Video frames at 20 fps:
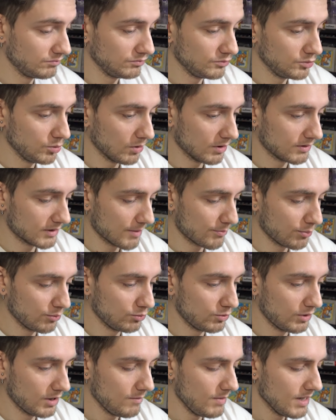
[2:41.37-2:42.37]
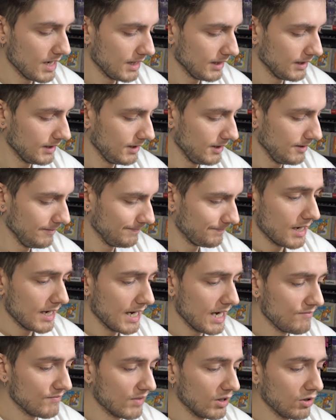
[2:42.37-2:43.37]
2 o 3 puntini bianchi
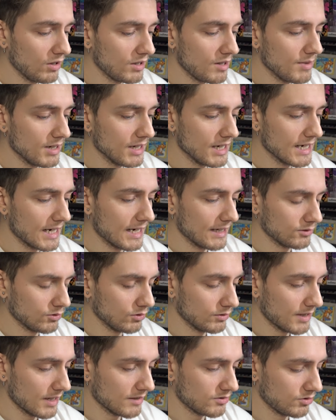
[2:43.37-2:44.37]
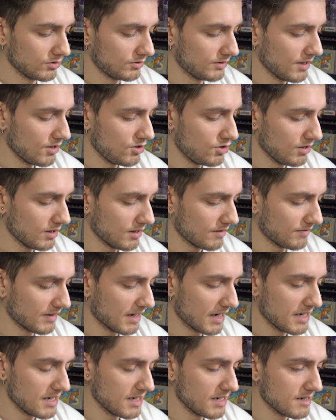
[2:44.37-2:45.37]
e il valore di mercato adesso si aggira
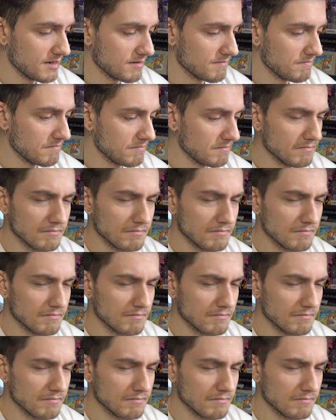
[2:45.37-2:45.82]
fra i mh,